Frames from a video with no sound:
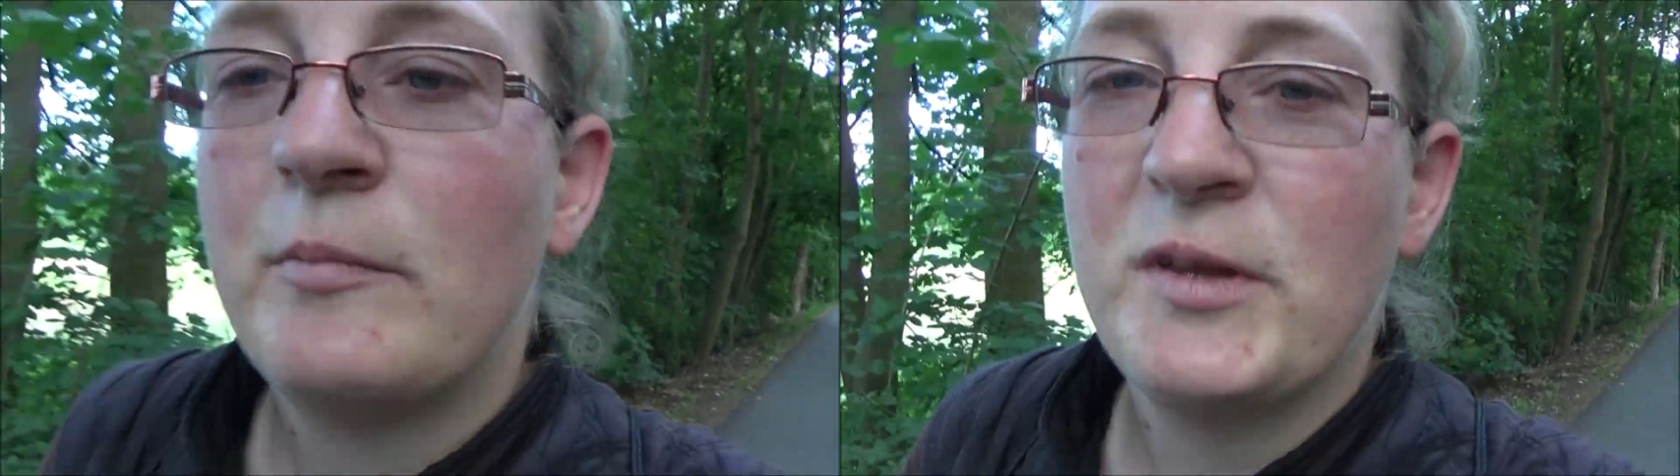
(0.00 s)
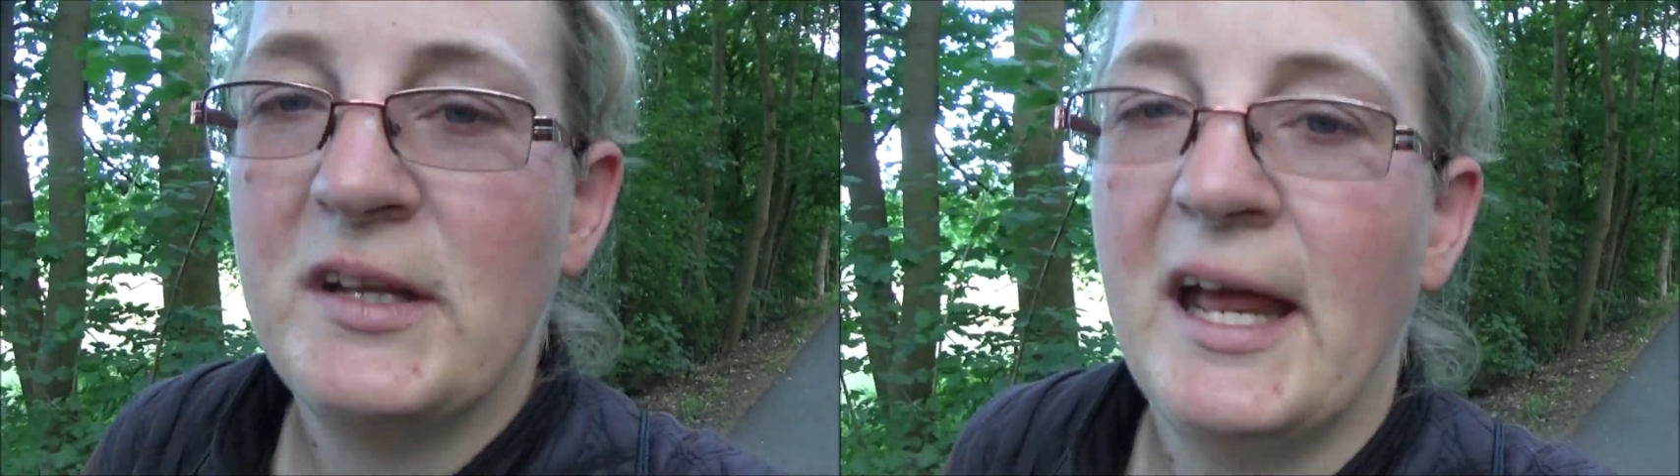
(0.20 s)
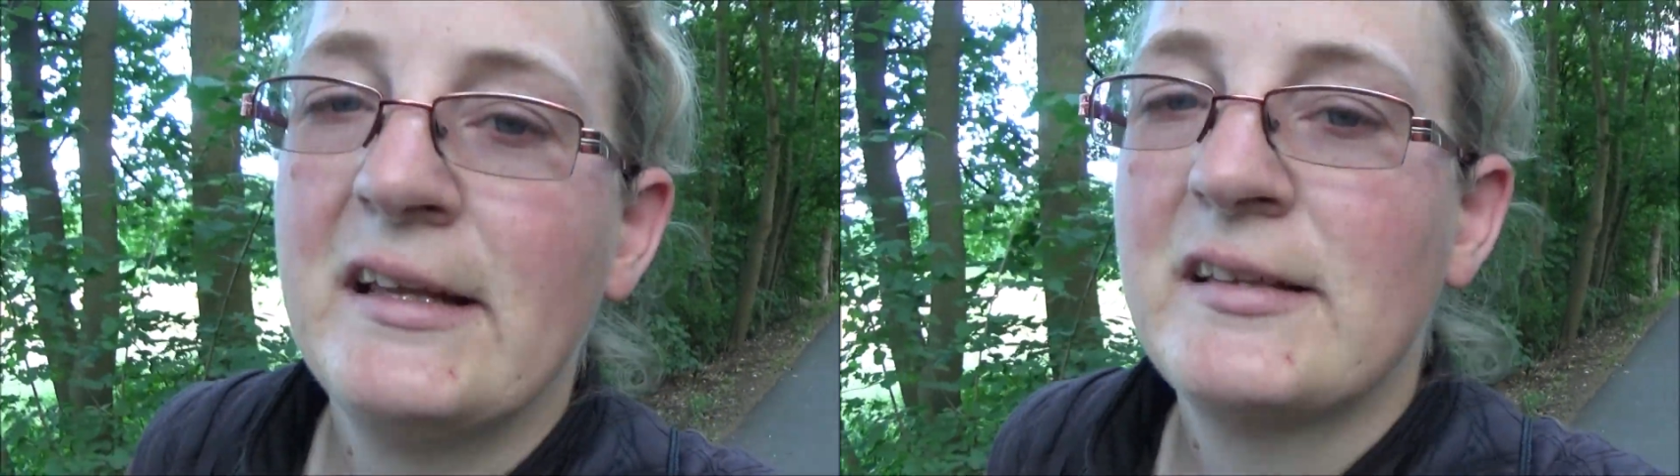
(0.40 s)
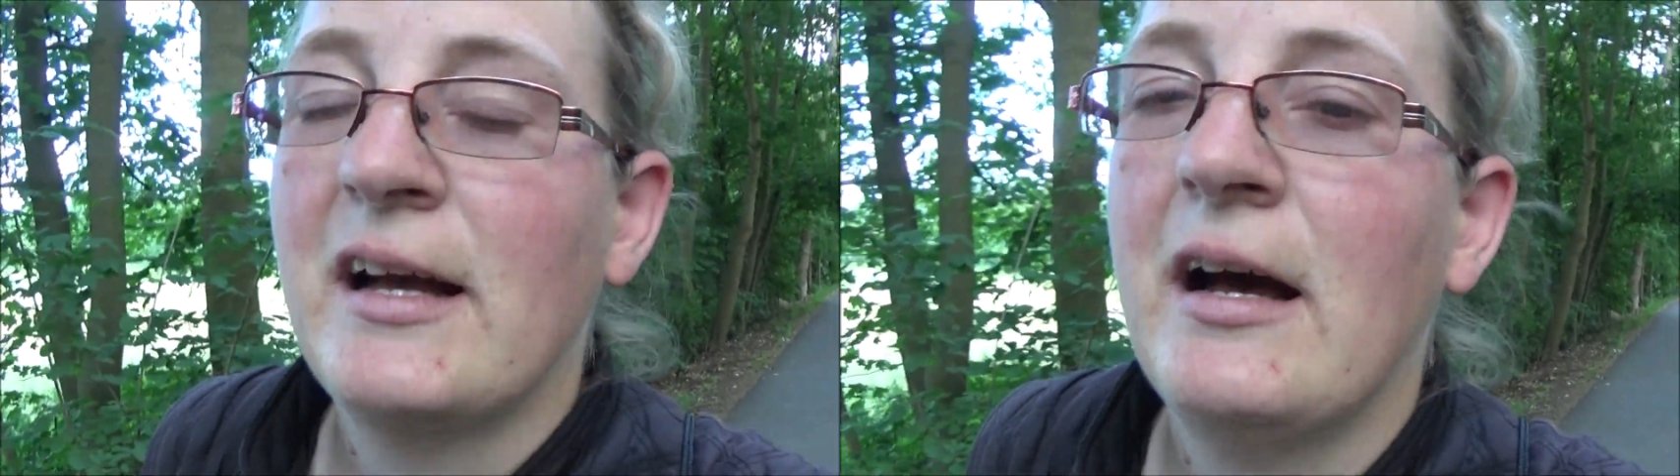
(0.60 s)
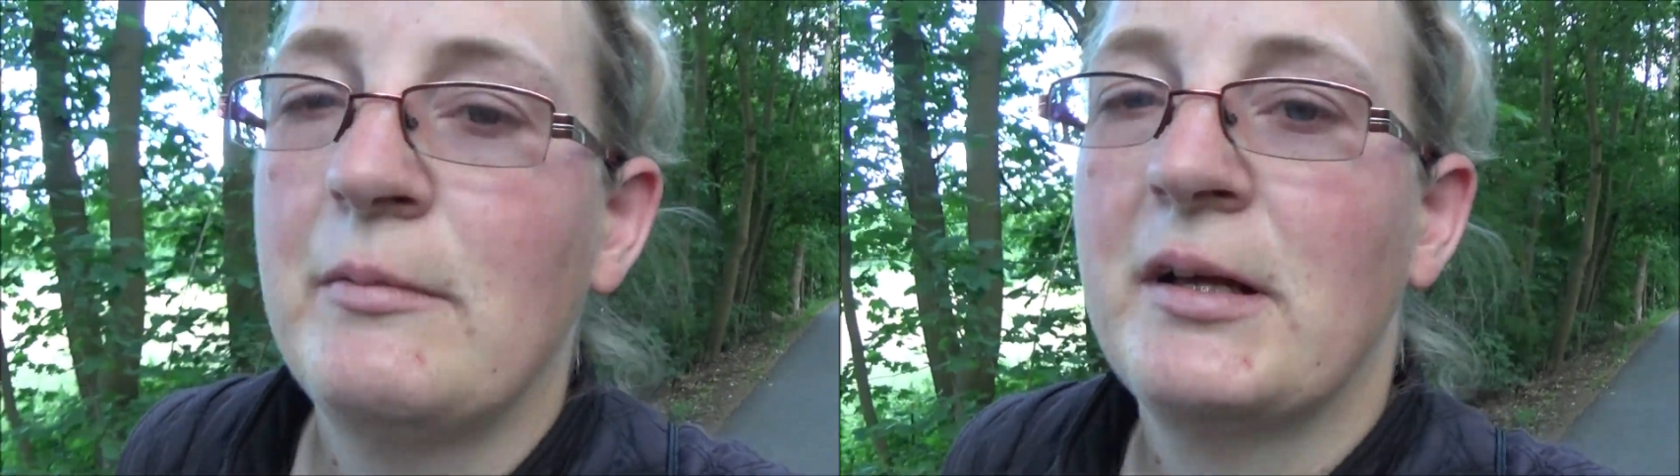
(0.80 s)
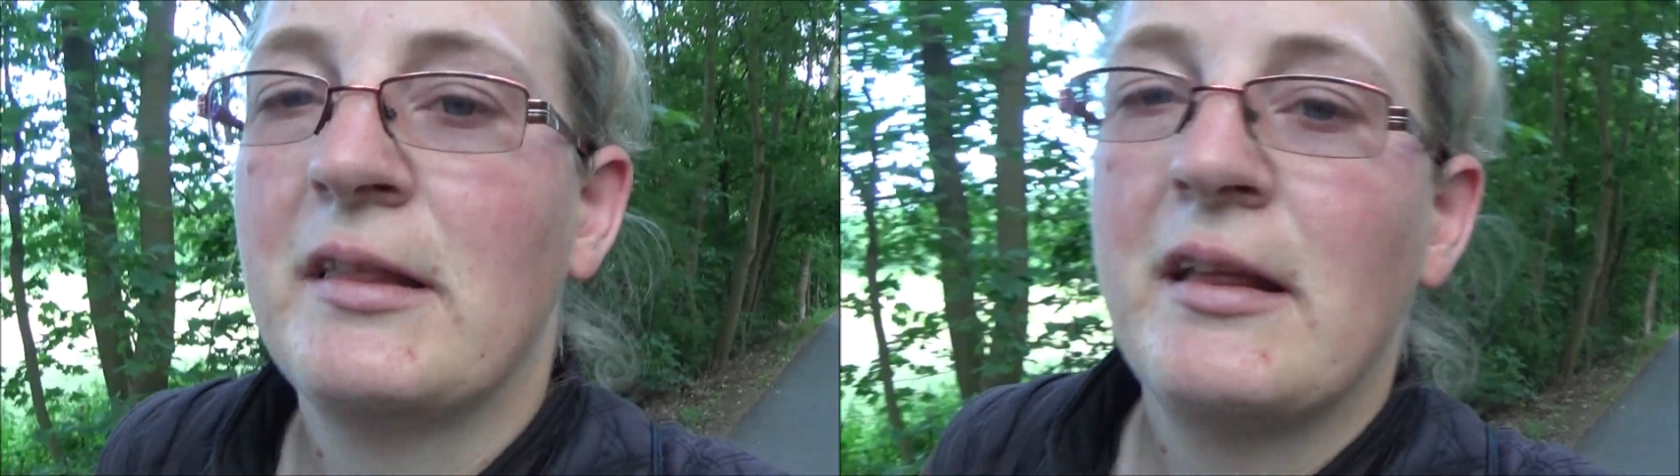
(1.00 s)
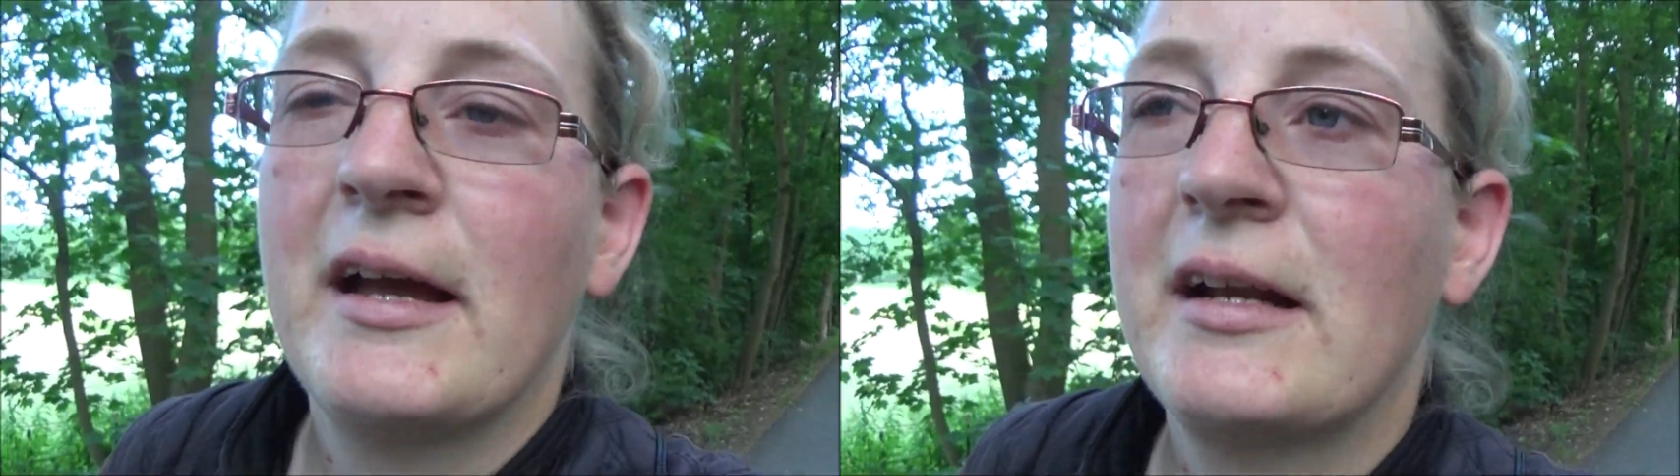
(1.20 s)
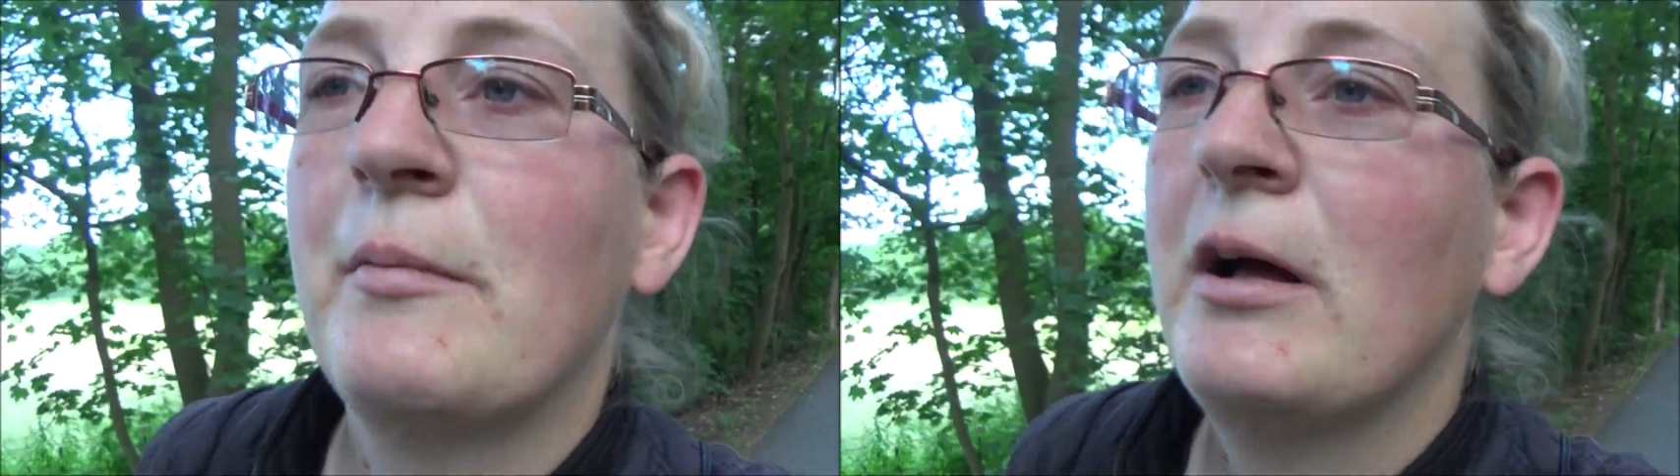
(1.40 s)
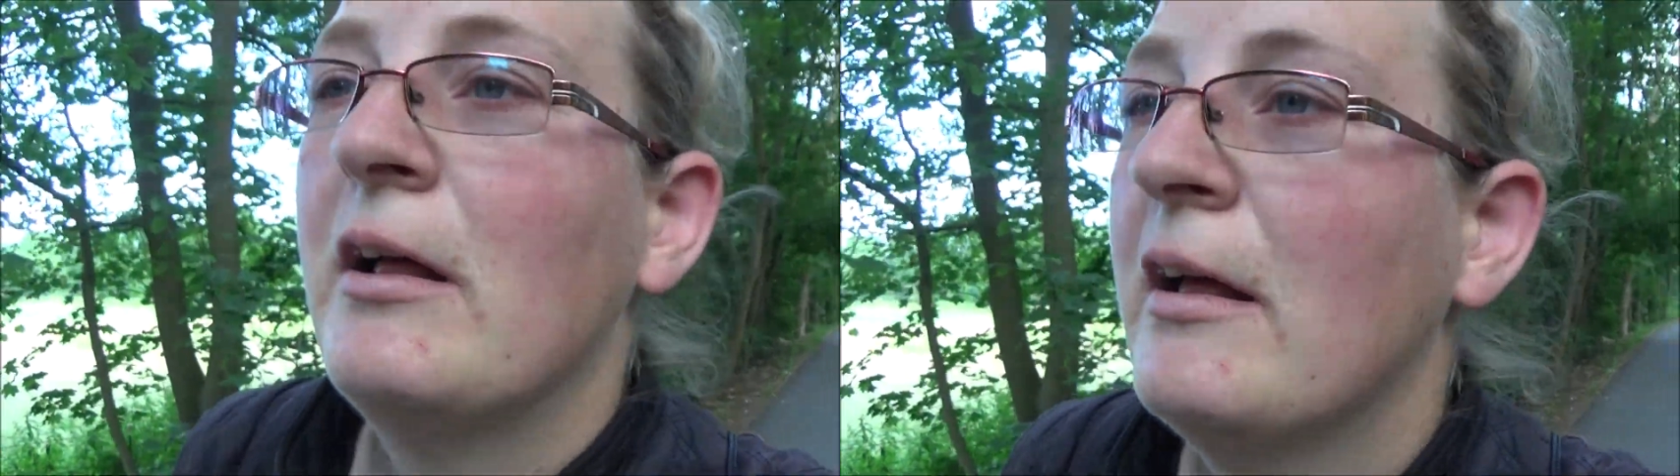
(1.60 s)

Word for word: ein bisschen Hengstgehabe gezeigt, aber